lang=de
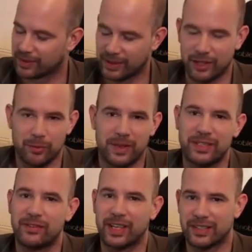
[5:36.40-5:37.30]
Die
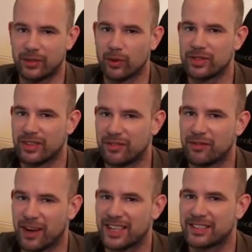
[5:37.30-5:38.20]
Spezifikationen sind
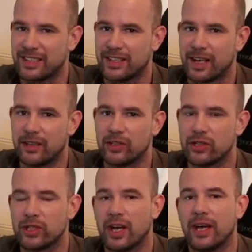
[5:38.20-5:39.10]
fast
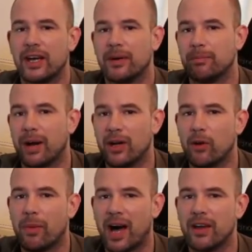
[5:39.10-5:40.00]
identisch. Bei
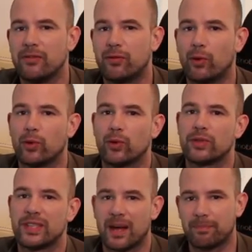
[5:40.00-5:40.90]
normalen
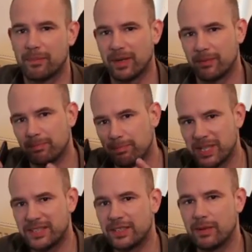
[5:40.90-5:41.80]
Fotos hat man ein
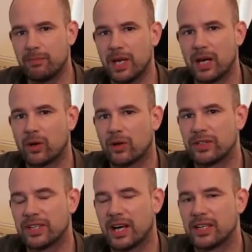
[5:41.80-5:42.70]
bisschen mehr
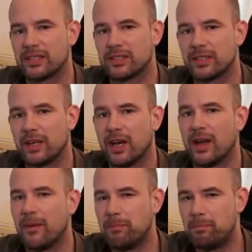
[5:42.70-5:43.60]
Kontrast,
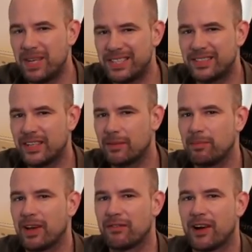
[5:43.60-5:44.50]
ein bisschen
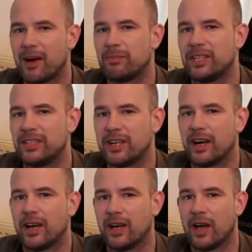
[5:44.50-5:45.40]
mehr
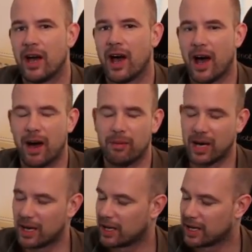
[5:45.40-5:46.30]
Farbdetail,
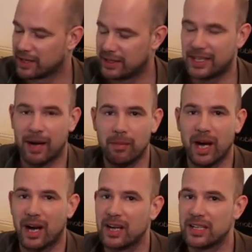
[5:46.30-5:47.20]
aber die
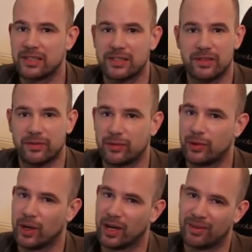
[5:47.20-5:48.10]
Kamera ist
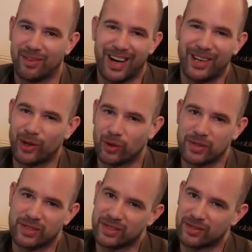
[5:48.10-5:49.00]
für alle
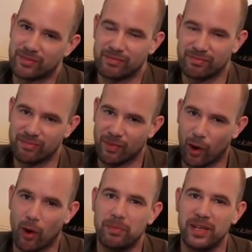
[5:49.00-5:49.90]
uns
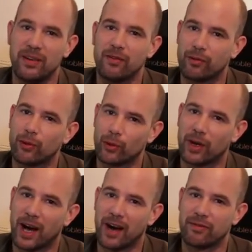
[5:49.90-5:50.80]

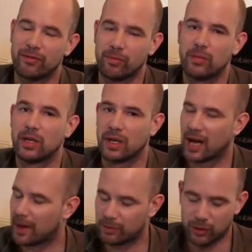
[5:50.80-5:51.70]
Hobbyfotografen
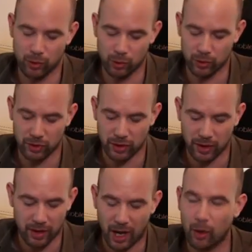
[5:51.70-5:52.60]
absolut
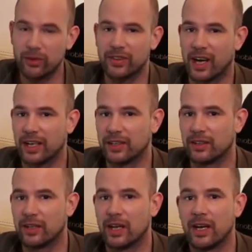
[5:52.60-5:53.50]

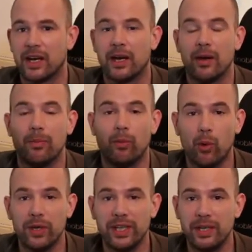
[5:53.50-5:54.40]
ausreichend.
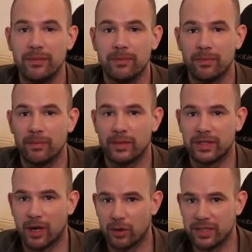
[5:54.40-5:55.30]
Modi
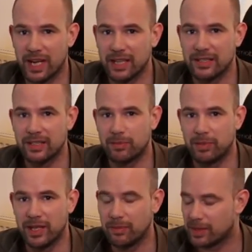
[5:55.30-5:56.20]

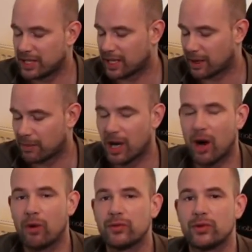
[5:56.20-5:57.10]
1080p mit der Kamera
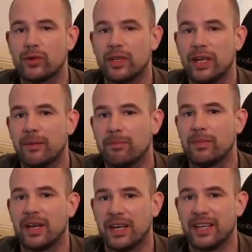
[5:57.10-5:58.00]

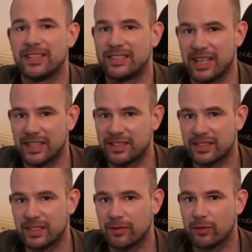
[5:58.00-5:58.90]
aufzunehmen in
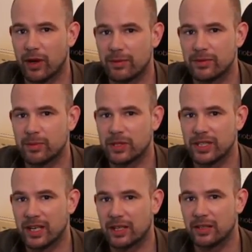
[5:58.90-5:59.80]
60 Frames per
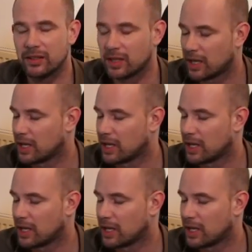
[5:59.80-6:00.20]
Second.